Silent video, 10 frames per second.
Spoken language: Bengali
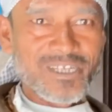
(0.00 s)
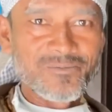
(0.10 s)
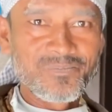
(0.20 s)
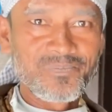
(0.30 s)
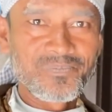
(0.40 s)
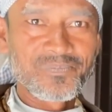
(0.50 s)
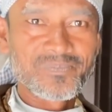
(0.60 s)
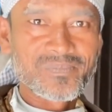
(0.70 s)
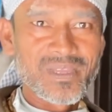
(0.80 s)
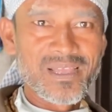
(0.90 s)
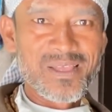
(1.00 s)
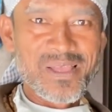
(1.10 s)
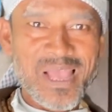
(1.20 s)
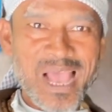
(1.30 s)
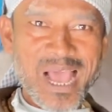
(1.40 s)
না তো না
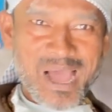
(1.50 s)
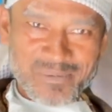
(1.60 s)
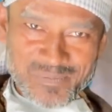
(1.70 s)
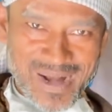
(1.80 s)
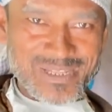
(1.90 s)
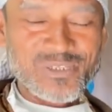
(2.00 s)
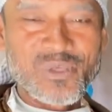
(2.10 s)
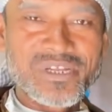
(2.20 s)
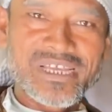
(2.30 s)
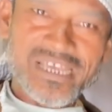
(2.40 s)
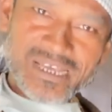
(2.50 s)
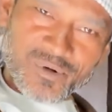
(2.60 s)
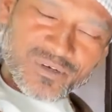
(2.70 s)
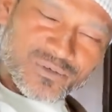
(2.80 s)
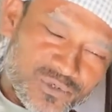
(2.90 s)
আমরা বাড়িতে তৈরি
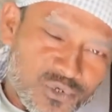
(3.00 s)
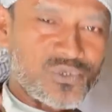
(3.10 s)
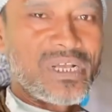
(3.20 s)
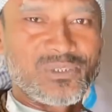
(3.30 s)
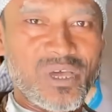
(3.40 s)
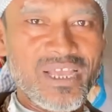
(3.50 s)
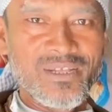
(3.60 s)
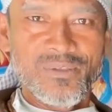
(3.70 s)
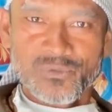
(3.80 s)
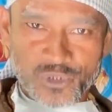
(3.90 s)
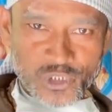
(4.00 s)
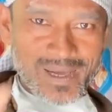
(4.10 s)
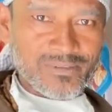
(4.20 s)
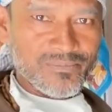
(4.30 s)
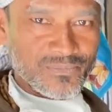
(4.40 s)
এবং সুস্বাদু হয়
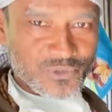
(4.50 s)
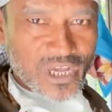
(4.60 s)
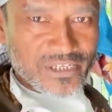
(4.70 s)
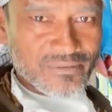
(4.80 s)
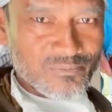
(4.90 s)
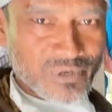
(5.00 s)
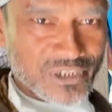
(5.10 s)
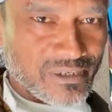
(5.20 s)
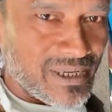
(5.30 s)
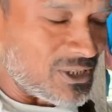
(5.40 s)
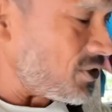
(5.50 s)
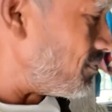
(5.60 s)
ধন্যবাদ জয় বন্দে মাতরম